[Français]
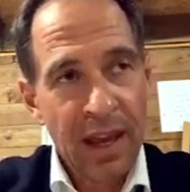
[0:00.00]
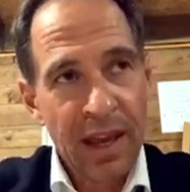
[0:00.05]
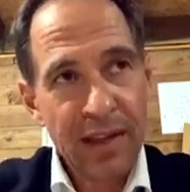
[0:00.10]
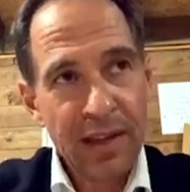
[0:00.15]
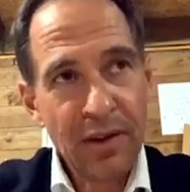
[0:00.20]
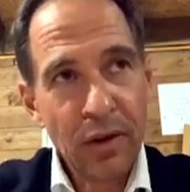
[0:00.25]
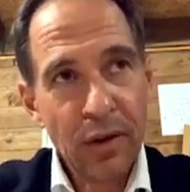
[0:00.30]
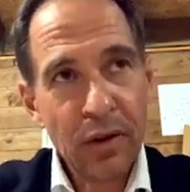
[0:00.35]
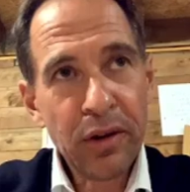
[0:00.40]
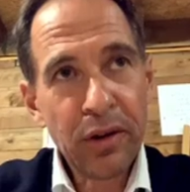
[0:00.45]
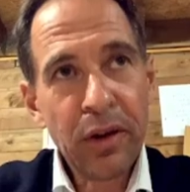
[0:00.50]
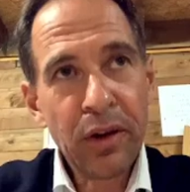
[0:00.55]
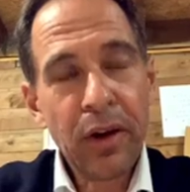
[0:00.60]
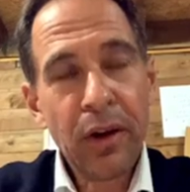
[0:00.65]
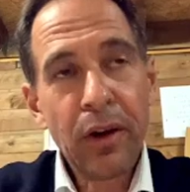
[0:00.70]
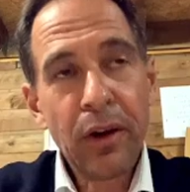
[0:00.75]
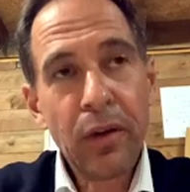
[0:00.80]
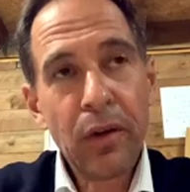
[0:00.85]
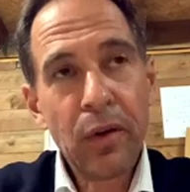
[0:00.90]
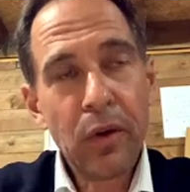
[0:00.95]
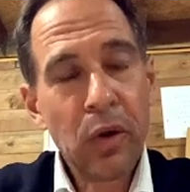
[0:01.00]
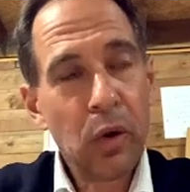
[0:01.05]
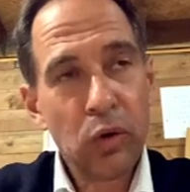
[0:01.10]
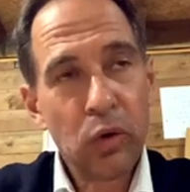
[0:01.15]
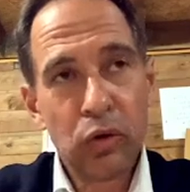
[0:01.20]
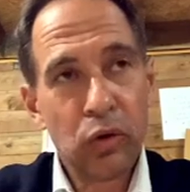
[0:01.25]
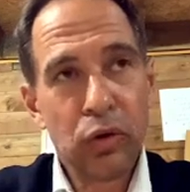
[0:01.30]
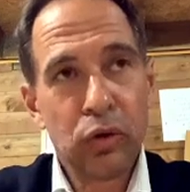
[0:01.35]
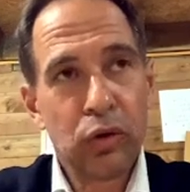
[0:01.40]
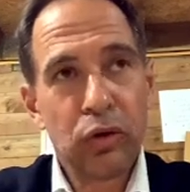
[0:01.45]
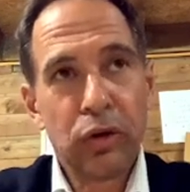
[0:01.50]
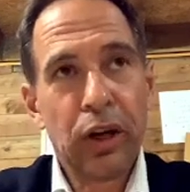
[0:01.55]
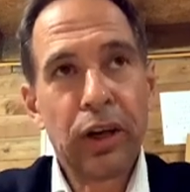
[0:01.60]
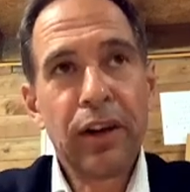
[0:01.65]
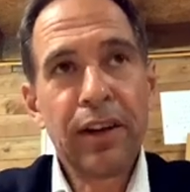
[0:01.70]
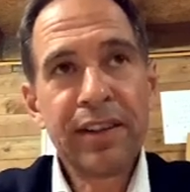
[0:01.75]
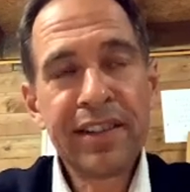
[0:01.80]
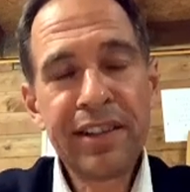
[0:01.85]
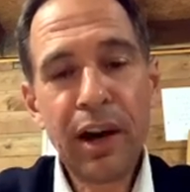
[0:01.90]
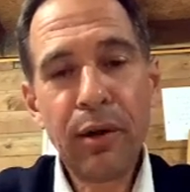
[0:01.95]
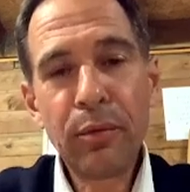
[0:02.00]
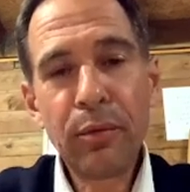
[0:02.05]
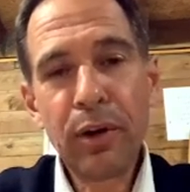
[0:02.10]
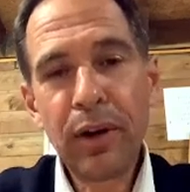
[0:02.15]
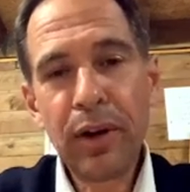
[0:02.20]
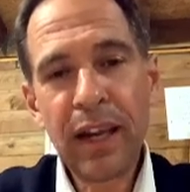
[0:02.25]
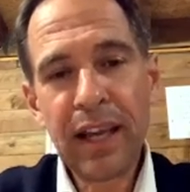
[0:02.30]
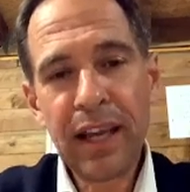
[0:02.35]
et donc, euh, dans l'ensemble,